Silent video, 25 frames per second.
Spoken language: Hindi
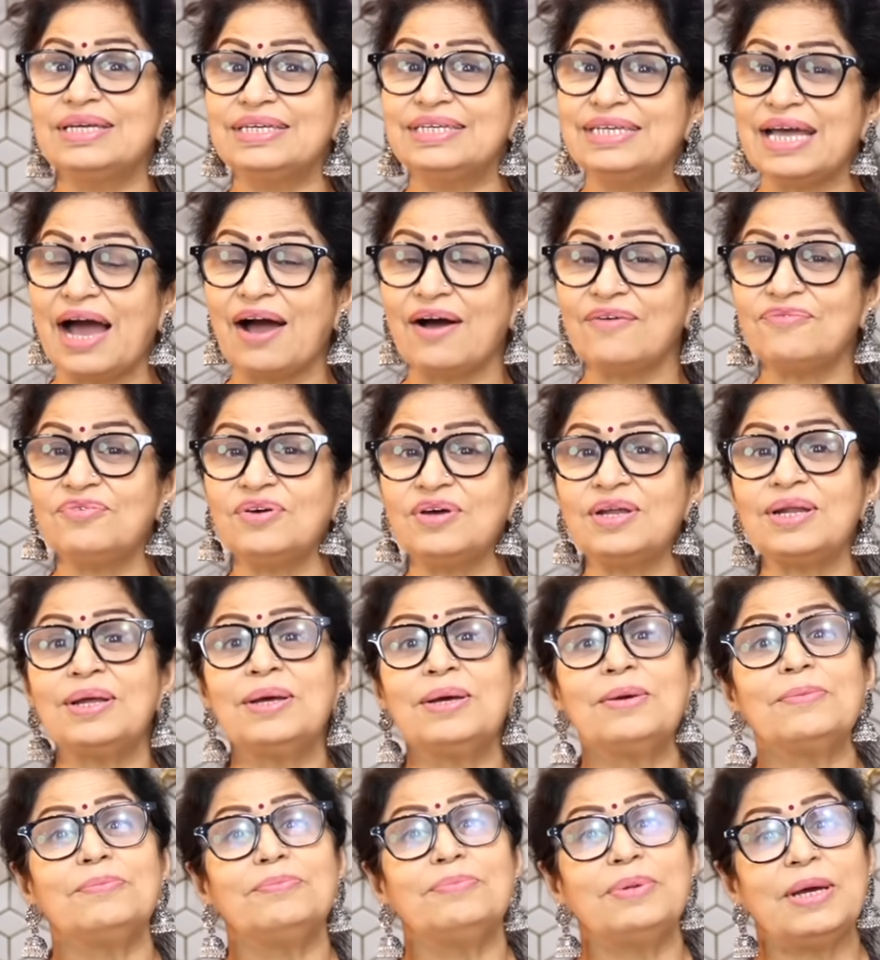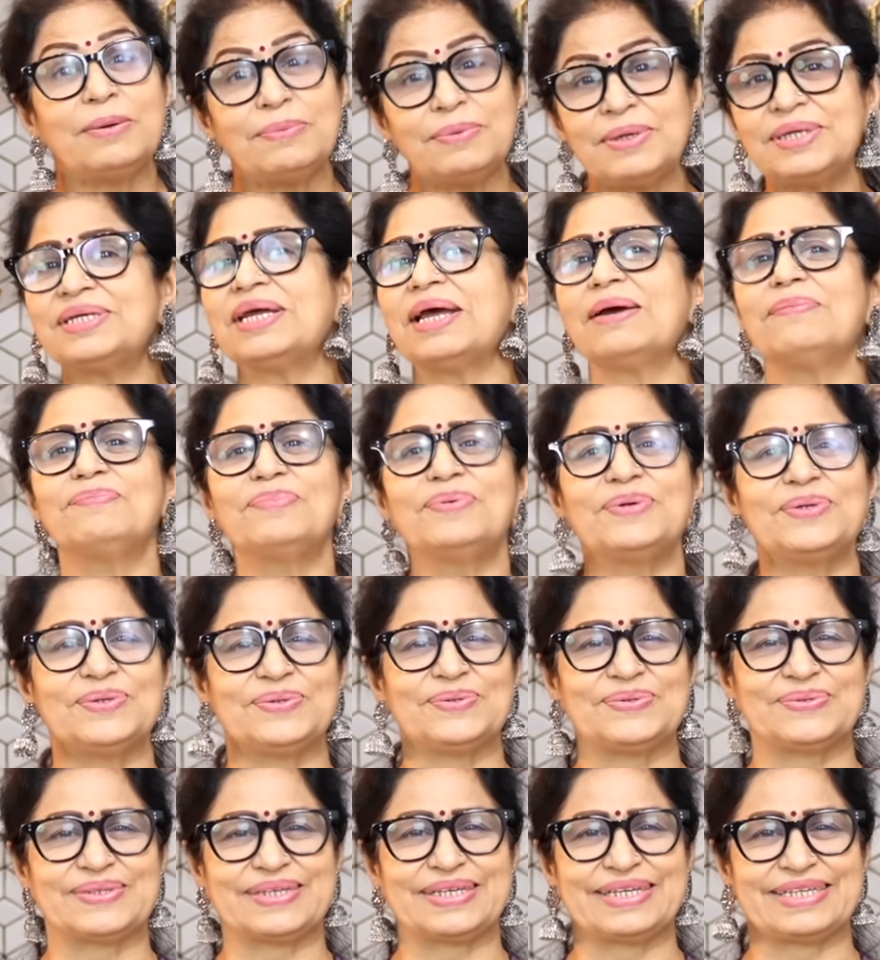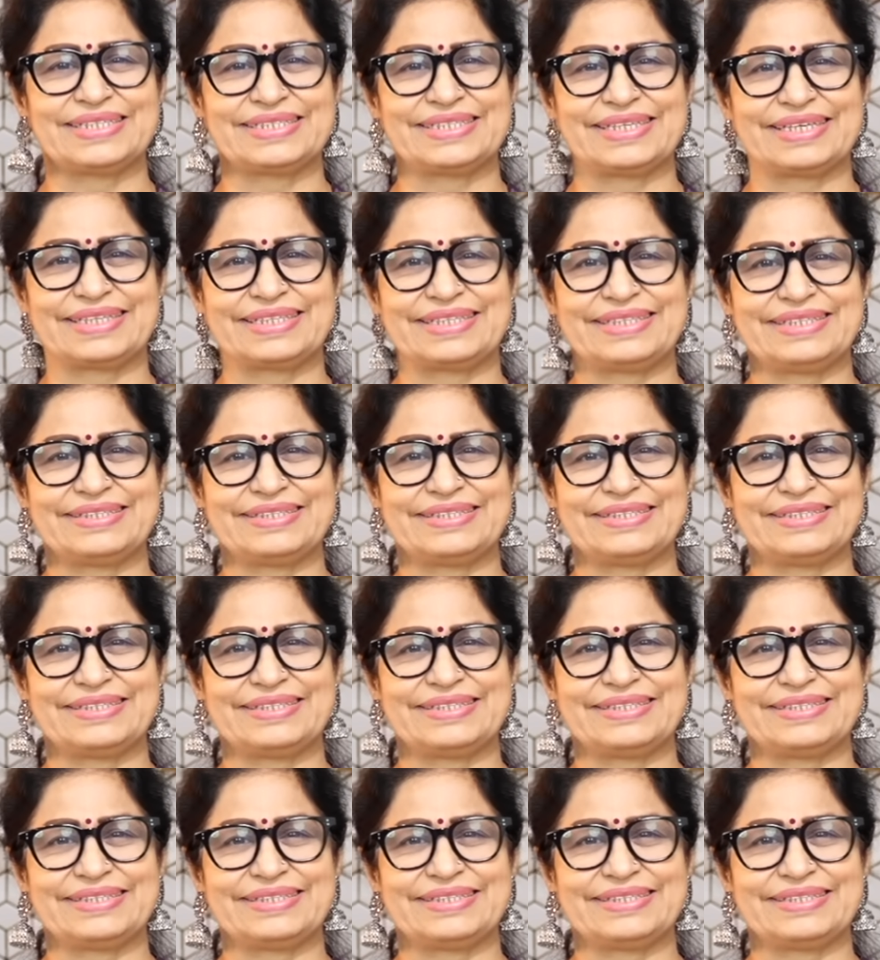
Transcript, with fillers: या फिर बेबी शैम्पू यूज़ कर सकते हो